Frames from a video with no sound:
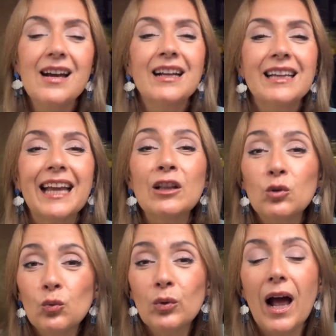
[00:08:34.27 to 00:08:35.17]
che
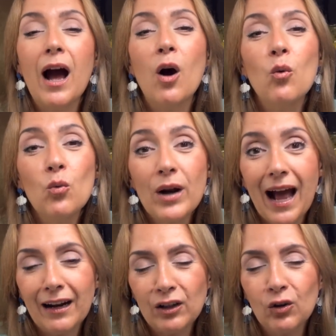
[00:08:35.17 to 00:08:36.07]
dura un
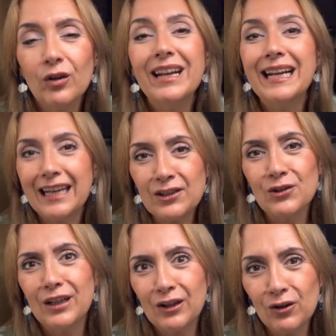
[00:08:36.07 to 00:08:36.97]
anno. Nel caso
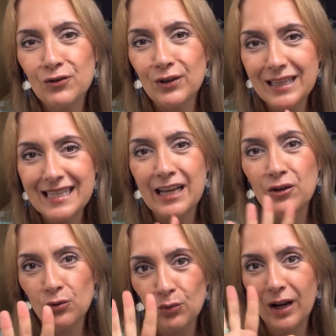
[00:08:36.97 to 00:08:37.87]
del corso di
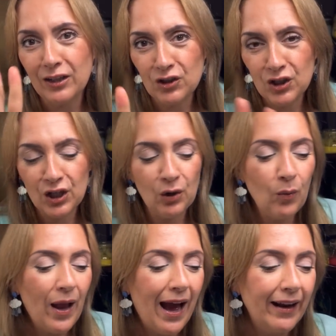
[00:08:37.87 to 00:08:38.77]
disegno dura
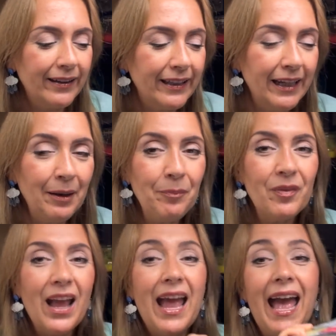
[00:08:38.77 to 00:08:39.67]
5 anni
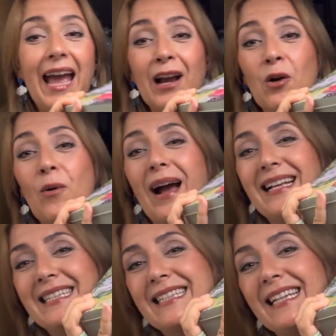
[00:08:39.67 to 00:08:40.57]
e
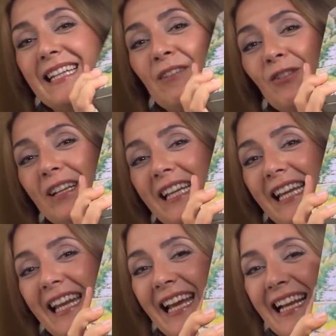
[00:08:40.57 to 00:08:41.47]
queste devo
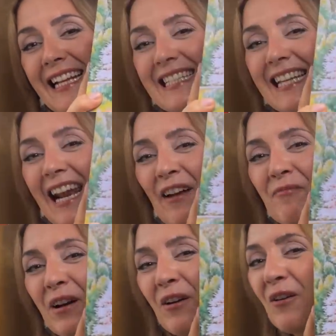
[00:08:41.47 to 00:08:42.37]
dire che
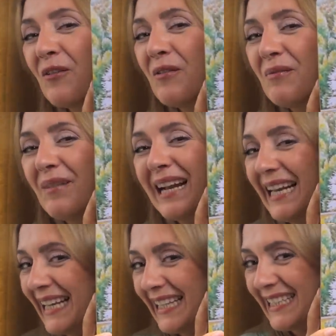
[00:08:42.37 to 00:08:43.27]
sarebbero un
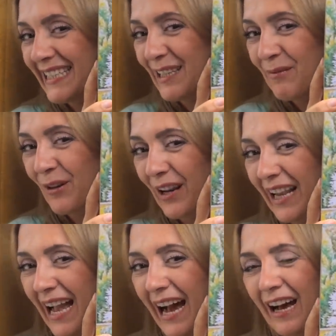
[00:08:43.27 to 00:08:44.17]
bellissimo
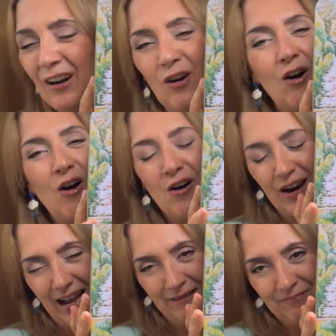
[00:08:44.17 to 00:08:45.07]
regalo.
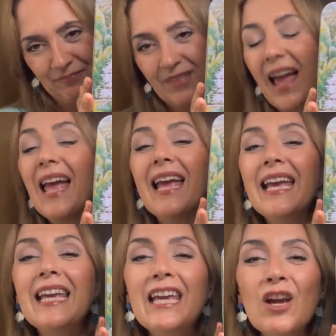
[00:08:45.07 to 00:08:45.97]
Ora,
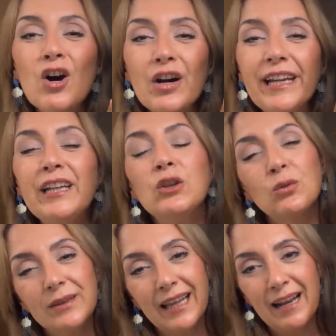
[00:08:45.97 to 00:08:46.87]
io in
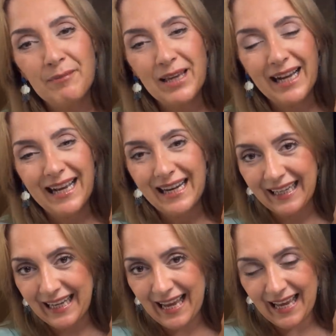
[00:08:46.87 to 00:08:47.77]
tutta la mia
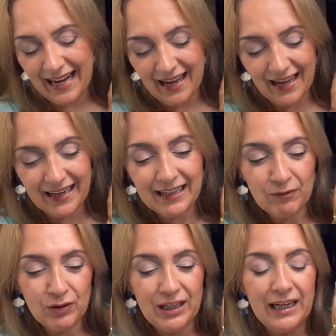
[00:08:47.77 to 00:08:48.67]
carriera, e
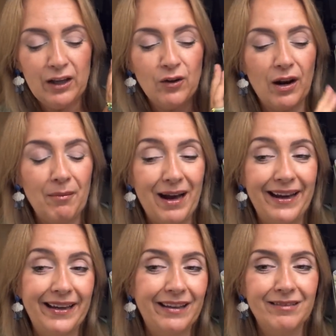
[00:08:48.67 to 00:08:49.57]
devo dire che
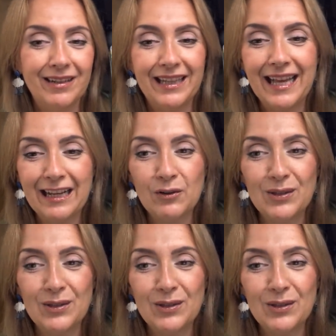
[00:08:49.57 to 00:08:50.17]
oramai ridendo e